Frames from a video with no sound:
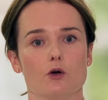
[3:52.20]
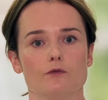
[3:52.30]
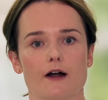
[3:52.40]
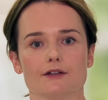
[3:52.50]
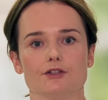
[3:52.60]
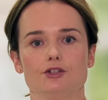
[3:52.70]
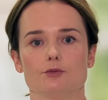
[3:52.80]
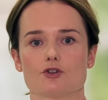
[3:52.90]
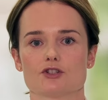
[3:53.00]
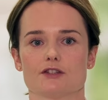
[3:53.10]
uwagi nie
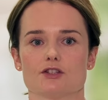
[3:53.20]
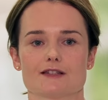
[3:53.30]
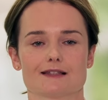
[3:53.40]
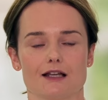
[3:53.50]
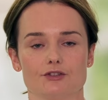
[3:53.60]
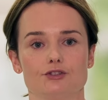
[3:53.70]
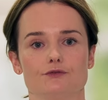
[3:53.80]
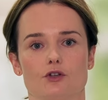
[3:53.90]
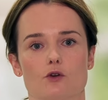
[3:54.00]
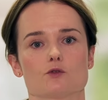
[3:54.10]
można też stracić
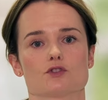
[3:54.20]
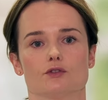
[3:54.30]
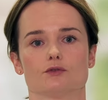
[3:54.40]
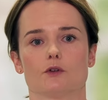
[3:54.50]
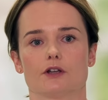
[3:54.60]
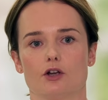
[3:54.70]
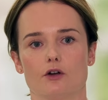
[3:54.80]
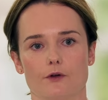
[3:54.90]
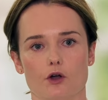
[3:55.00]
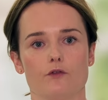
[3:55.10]
wyroku Sądu
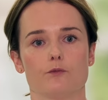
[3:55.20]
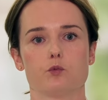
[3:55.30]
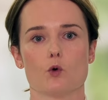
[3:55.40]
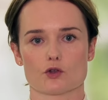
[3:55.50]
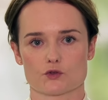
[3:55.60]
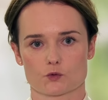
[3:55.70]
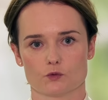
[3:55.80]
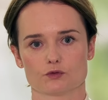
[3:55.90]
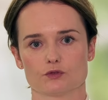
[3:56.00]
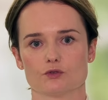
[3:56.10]
Okręgowego w
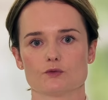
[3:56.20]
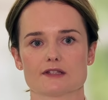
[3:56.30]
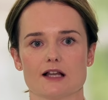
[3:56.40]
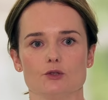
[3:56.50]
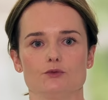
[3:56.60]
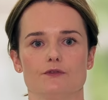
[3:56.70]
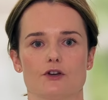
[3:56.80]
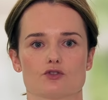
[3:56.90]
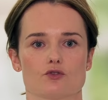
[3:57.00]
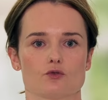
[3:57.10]
Płocku, który ustalił
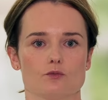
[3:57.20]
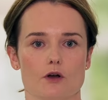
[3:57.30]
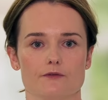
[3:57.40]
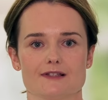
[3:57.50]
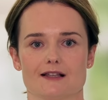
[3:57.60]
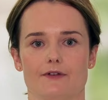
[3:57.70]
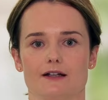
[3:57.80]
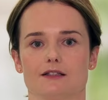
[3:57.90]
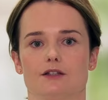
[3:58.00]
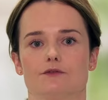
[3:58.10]
nieważność umowy
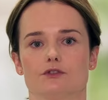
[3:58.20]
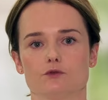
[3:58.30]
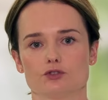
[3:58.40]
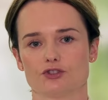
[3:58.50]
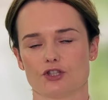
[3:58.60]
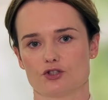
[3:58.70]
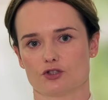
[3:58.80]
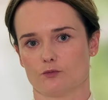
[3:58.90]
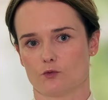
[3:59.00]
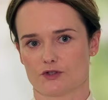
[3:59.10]
zawartej w
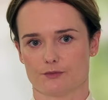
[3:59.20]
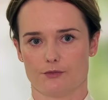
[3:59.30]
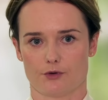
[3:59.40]
2008